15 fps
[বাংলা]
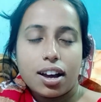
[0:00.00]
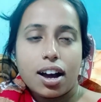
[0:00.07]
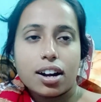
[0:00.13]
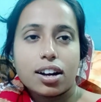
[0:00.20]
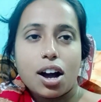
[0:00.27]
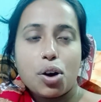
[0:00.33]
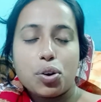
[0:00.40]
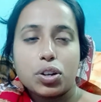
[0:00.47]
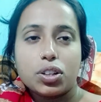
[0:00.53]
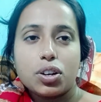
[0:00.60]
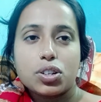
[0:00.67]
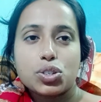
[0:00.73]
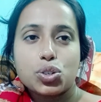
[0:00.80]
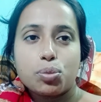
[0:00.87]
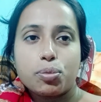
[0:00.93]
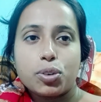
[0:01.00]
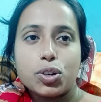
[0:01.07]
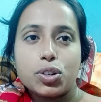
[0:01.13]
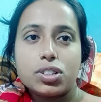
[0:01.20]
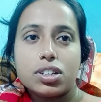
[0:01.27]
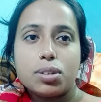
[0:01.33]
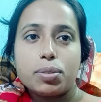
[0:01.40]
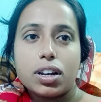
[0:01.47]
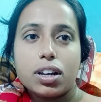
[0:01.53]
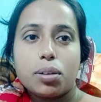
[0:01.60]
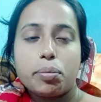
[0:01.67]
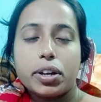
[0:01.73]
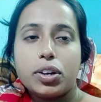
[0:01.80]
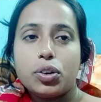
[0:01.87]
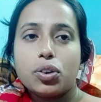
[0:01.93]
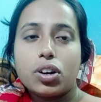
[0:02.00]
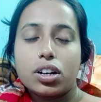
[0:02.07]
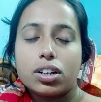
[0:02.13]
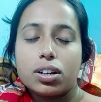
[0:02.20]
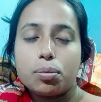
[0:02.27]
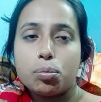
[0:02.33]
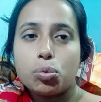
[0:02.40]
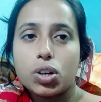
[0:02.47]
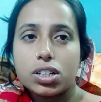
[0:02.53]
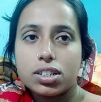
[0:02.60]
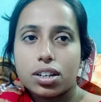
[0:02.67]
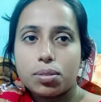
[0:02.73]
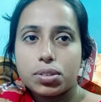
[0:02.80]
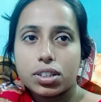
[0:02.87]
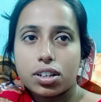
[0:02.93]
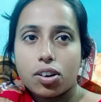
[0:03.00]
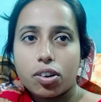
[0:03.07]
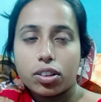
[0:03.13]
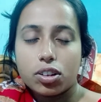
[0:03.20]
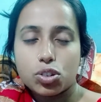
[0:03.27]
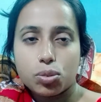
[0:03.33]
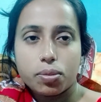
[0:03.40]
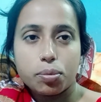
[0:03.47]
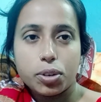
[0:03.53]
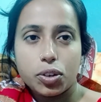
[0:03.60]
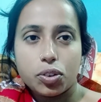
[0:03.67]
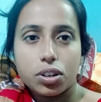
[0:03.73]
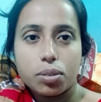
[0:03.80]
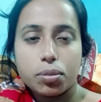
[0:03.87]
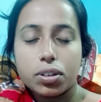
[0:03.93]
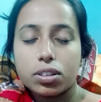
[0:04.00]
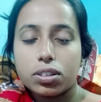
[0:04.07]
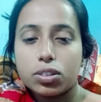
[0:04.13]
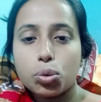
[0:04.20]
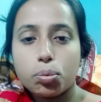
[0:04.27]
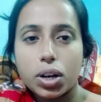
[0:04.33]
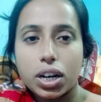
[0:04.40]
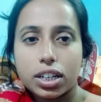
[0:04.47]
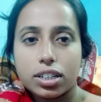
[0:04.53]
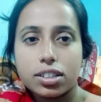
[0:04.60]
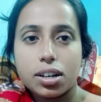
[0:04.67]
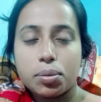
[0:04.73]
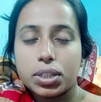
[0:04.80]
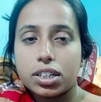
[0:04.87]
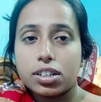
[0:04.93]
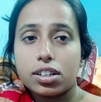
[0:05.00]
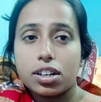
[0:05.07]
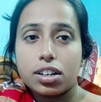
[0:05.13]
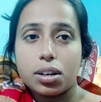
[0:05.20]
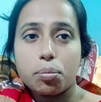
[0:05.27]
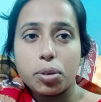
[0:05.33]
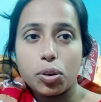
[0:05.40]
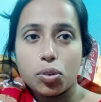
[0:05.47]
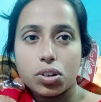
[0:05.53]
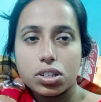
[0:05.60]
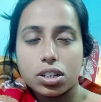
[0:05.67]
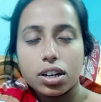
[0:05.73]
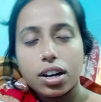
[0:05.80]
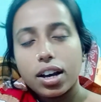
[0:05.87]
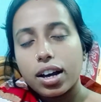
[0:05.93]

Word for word: আর খাওয়া দাওয়ার সময়ও যে মানে ভিডিও আর কি বলেছিলাম যে খাওয়া দাওয়ার সময় ভিডিওটা আমি দেবো আর কি যে আমাদের যে কী কী মেনু হয়েছে